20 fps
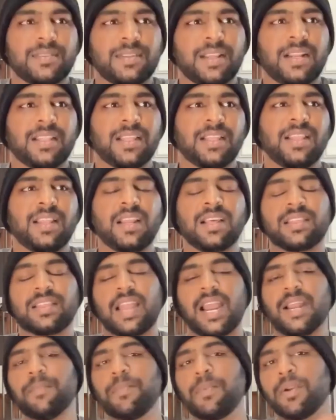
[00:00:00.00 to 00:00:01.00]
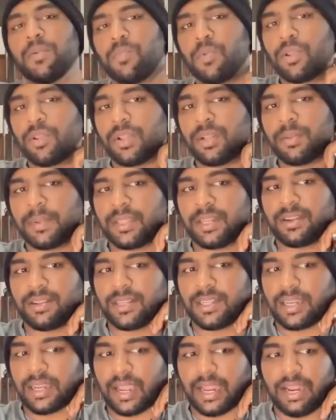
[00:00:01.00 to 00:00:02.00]
எனக்கு தெரிஞ்சு நான் ஸ்டார்ட் பண்ணும்போது வந்து பாத்தீங்கன்னா
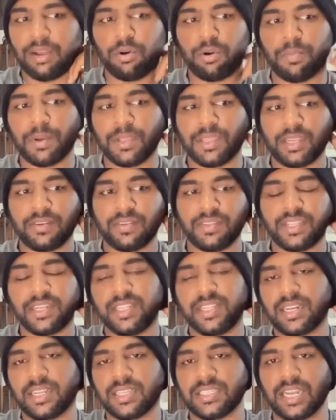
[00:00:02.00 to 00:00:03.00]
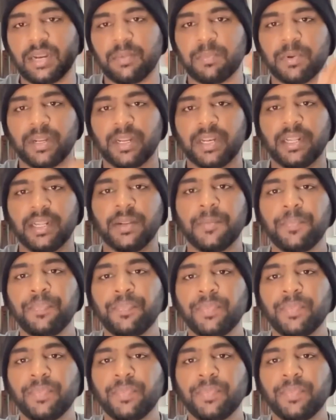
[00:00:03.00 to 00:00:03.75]
வந்து கையில ஒரு பட்ஜெட் வச்சுட்டு தான் நான் ஸ்டார்ட் பண்ணனேன்